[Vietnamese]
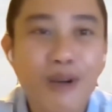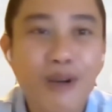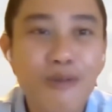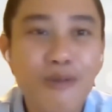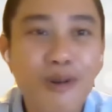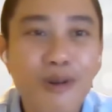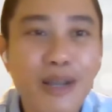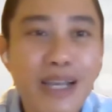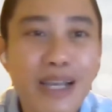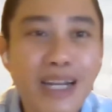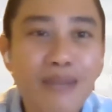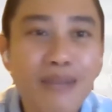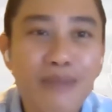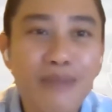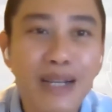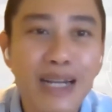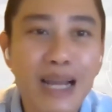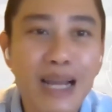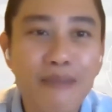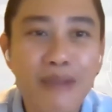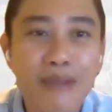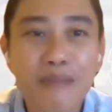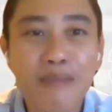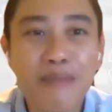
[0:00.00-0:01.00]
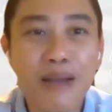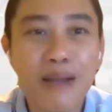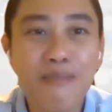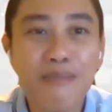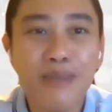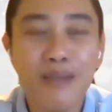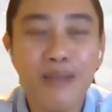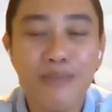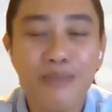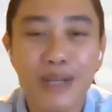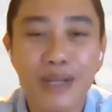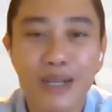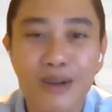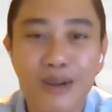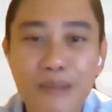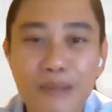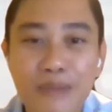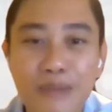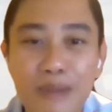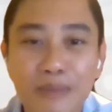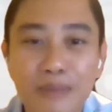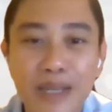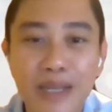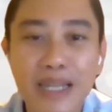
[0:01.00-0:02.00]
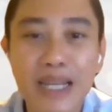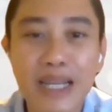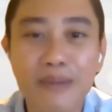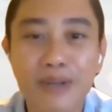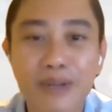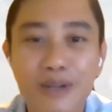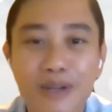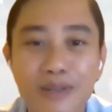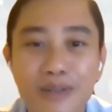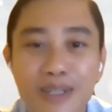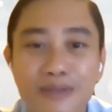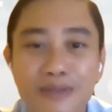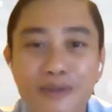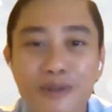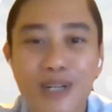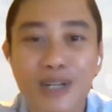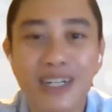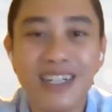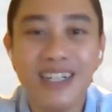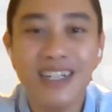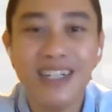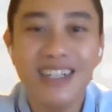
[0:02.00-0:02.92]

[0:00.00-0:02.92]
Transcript: nó không có nghĩa là mình làm 5 năm là mình có 5 năm kinh nghiệm đâu nha cô.